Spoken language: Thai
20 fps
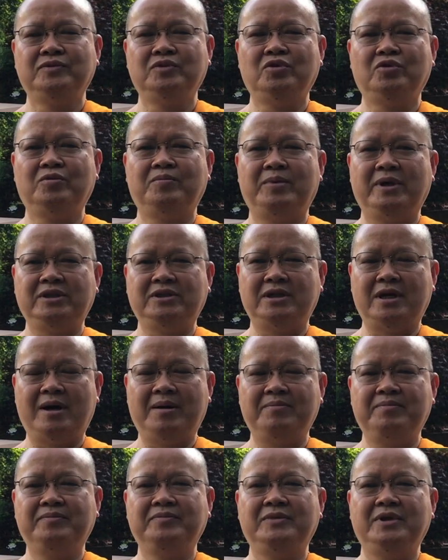อยู่ประ
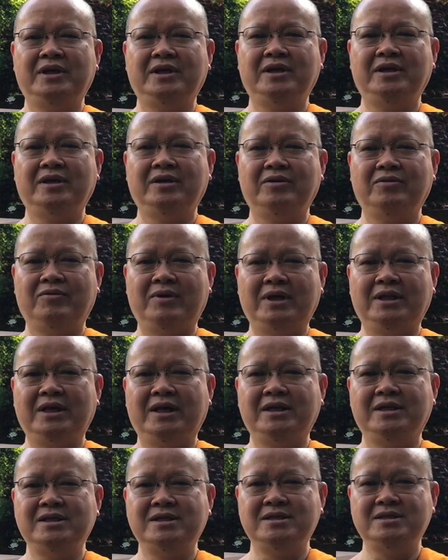จำที่วัดไท
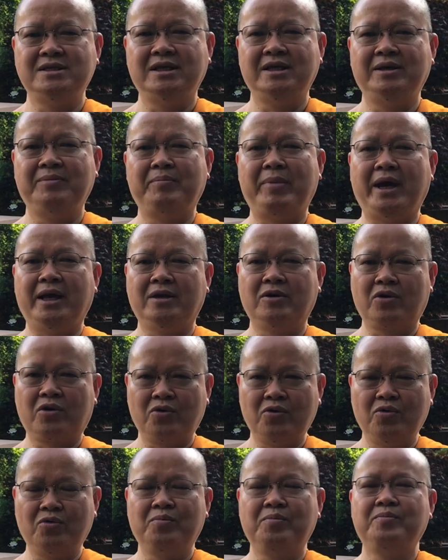ยดีซีแปด
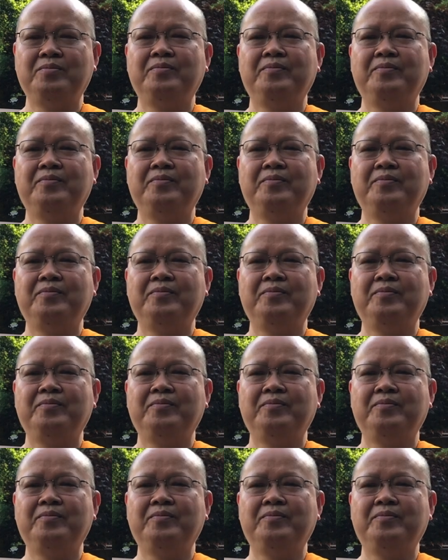รูป